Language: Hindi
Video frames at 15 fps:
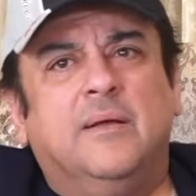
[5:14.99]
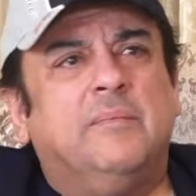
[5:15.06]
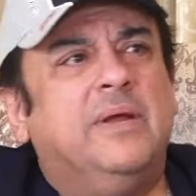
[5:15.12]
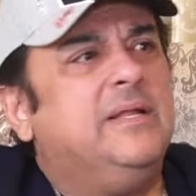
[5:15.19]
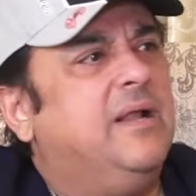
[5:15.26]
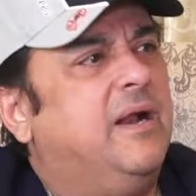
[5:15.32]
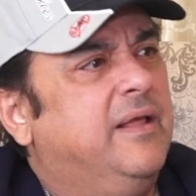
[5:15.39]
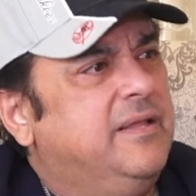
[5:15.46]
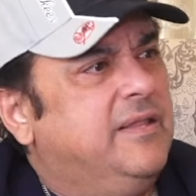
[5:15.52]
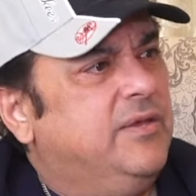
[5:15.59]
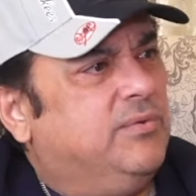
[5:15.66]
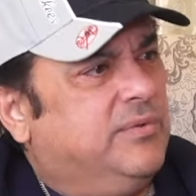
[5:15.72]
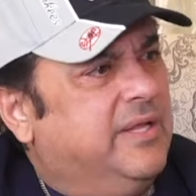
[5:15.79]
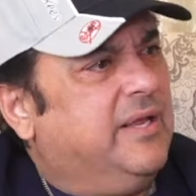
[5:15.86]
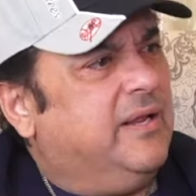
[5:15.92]
भाई लड़ी थी
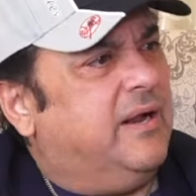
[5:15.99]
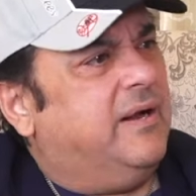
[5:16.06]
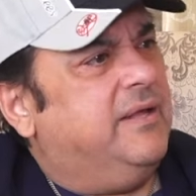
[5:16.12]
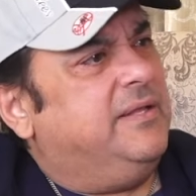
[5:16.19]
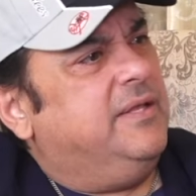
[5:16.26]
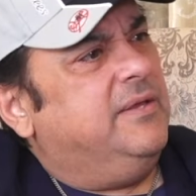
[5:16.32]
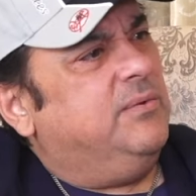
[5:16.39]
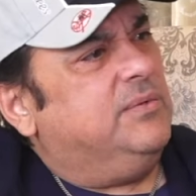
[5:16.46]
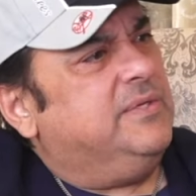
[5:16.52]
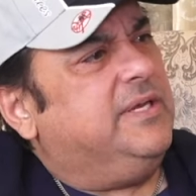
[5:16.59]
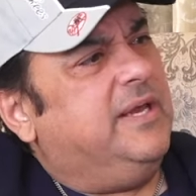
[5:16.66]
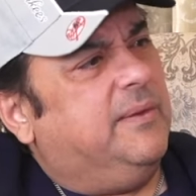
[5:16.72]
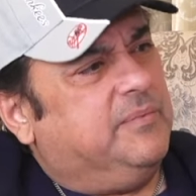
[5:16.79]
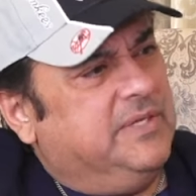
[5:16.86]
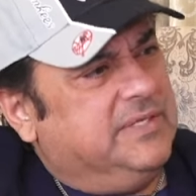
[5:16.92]
उन्होंने लड़ी थी
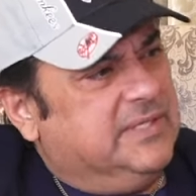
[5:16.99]
उनकी अपनी